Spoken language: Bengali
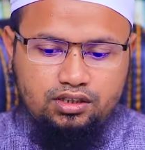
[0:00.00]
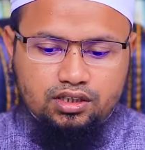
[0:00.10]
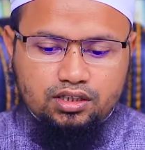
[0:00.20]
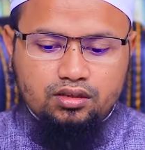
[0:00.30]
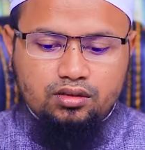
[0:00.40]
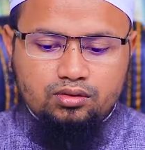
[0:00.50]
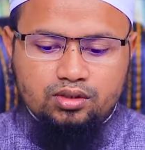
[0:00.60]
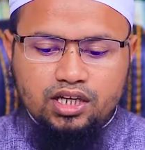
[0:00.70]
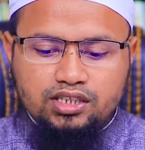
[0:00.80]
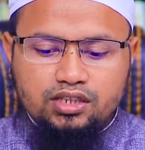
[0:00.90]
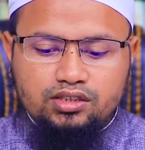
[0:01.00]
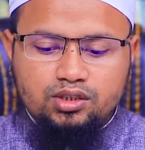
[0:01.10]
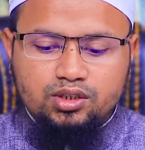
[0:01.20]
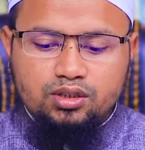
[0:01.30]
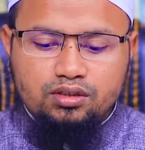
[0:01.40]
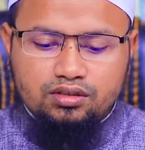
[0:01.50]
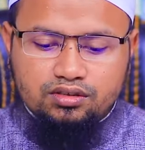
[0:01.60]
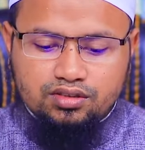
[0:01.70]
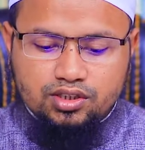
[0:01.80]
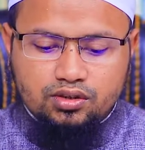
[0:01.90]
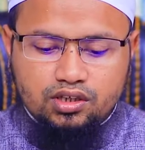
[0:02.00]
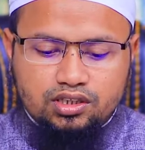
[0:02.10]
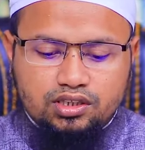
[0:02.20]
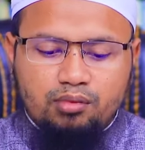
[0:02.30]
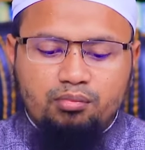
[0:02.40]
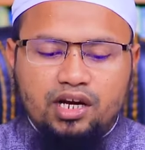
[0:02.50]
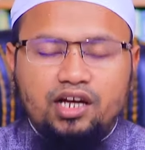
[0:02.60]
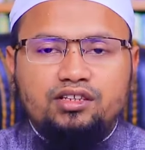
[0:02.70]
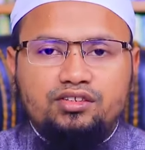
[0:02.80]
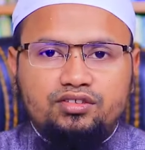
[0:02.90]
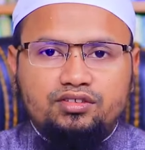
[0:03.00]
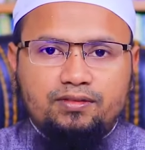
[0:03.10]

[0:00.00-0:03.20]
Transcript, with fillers: এটা হলো দুই হাজার তিনশো ছিচল্লিশ নম্বর হাদিস